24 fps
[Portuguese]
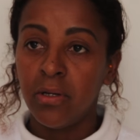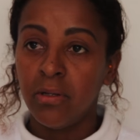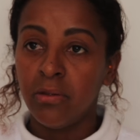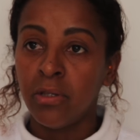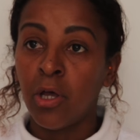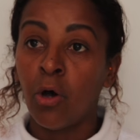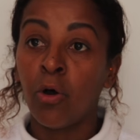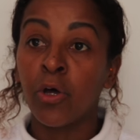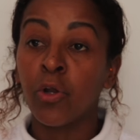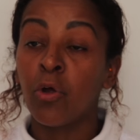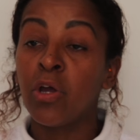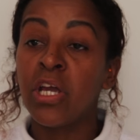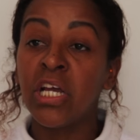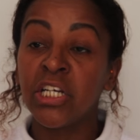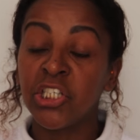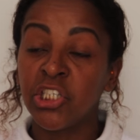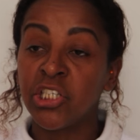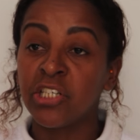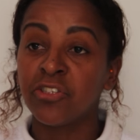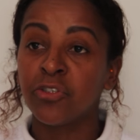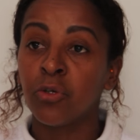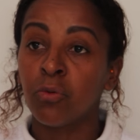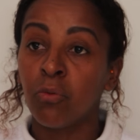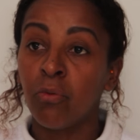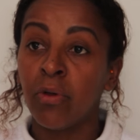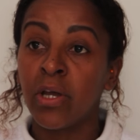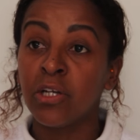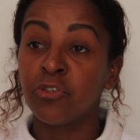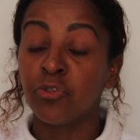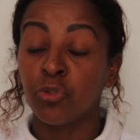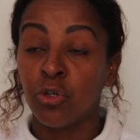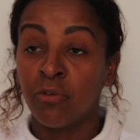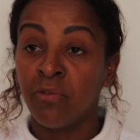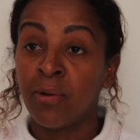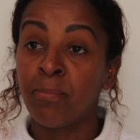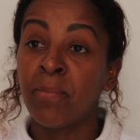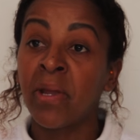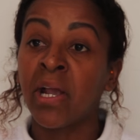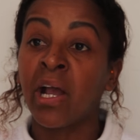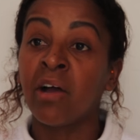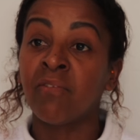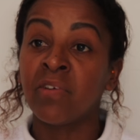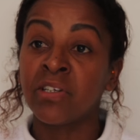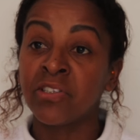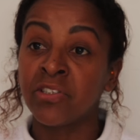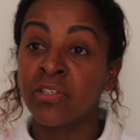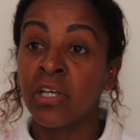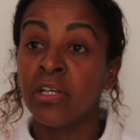Na hora eu reagi assim com ele, o senhor vai
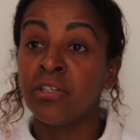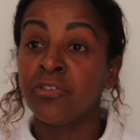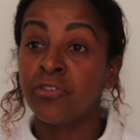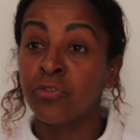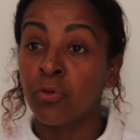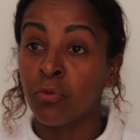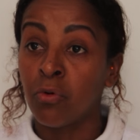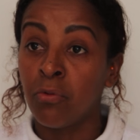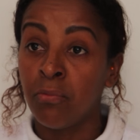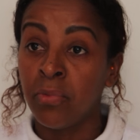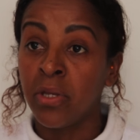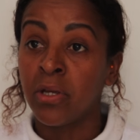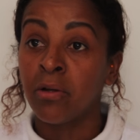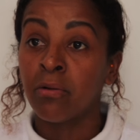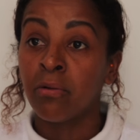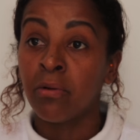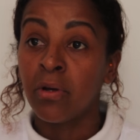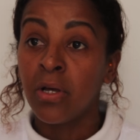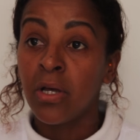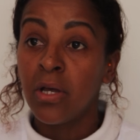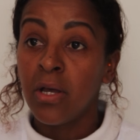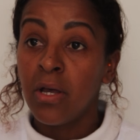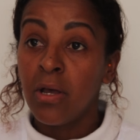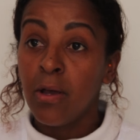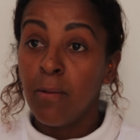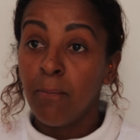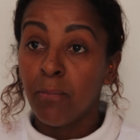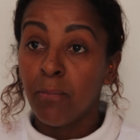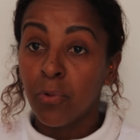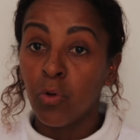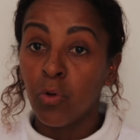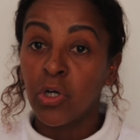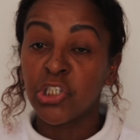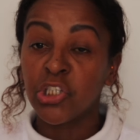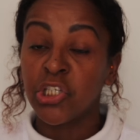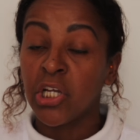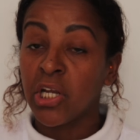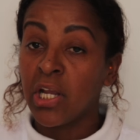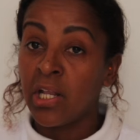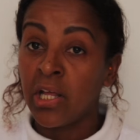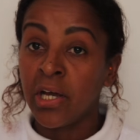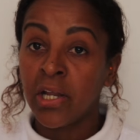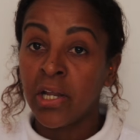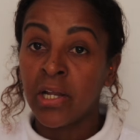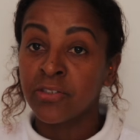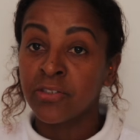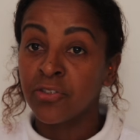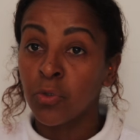pegar fazer isso comigo? Porque eu achei que ele
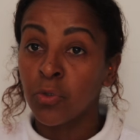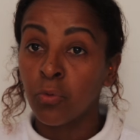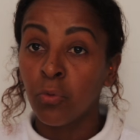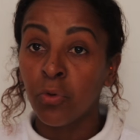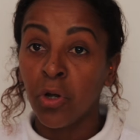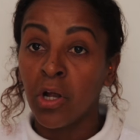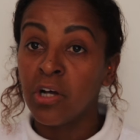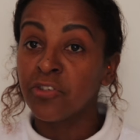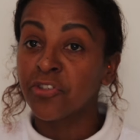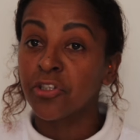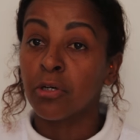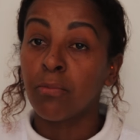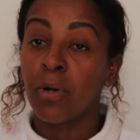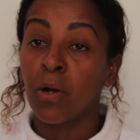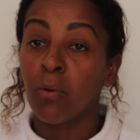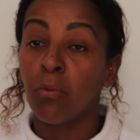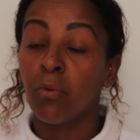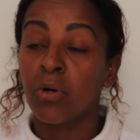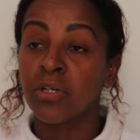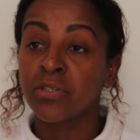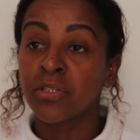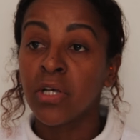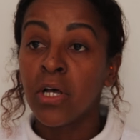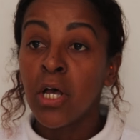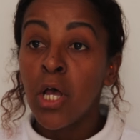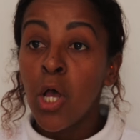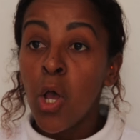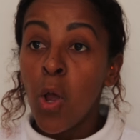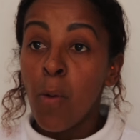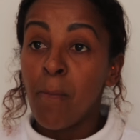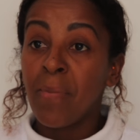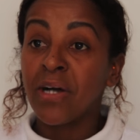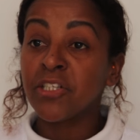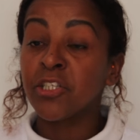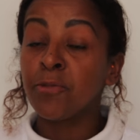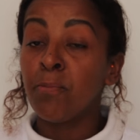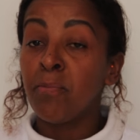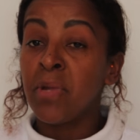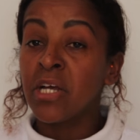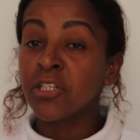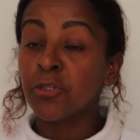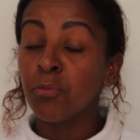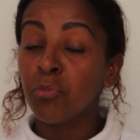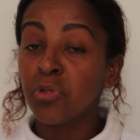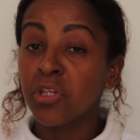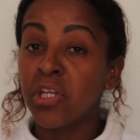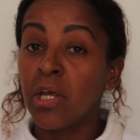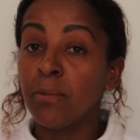era segurança, alguma coisa. Mas
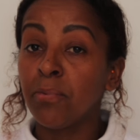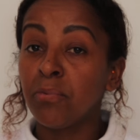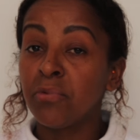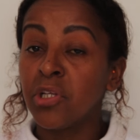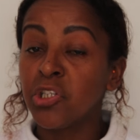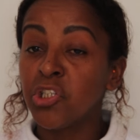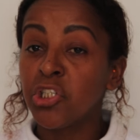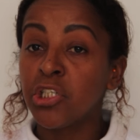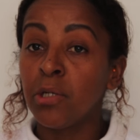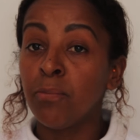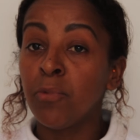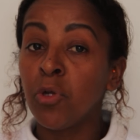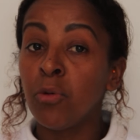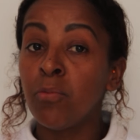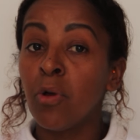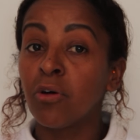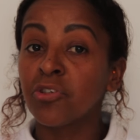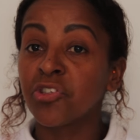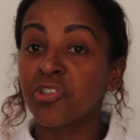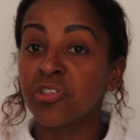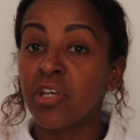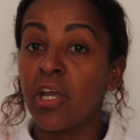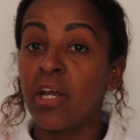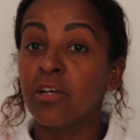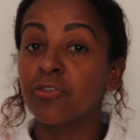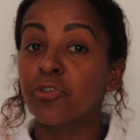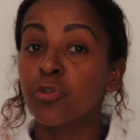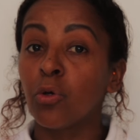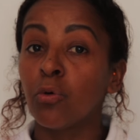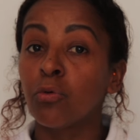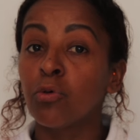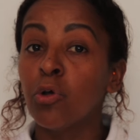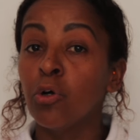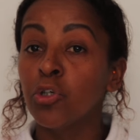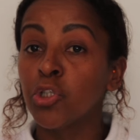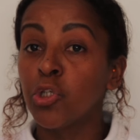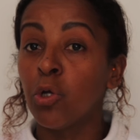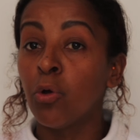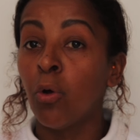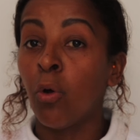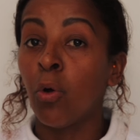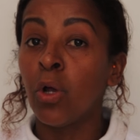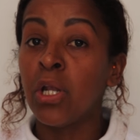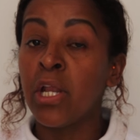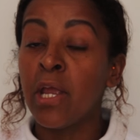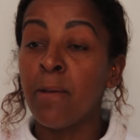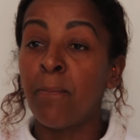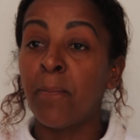mesmo tempo dentro de mim, meu senso, eu, eu
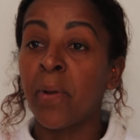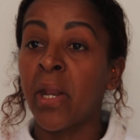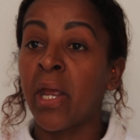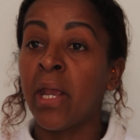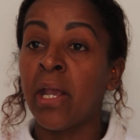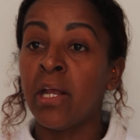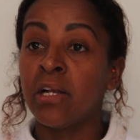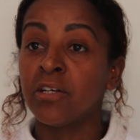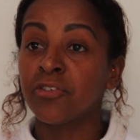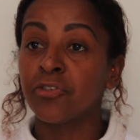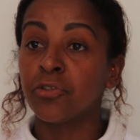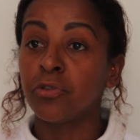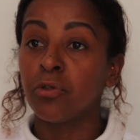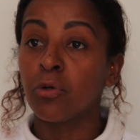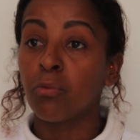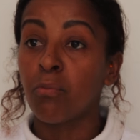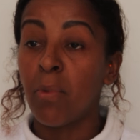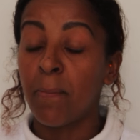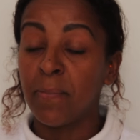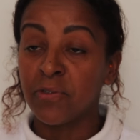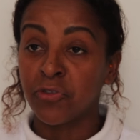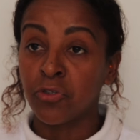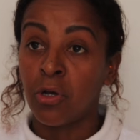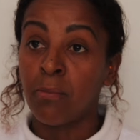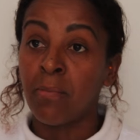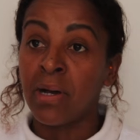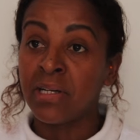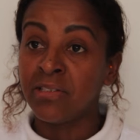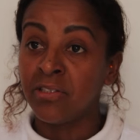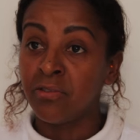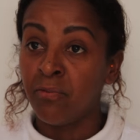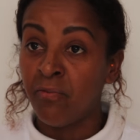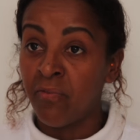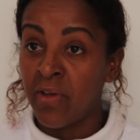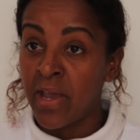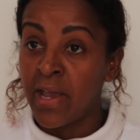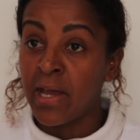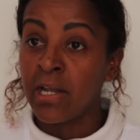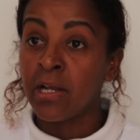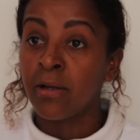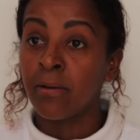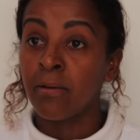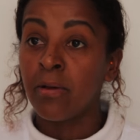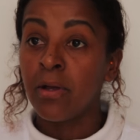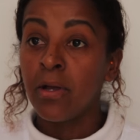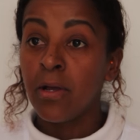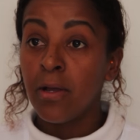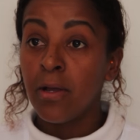olhei para ele assim, uma pessoa mais velha,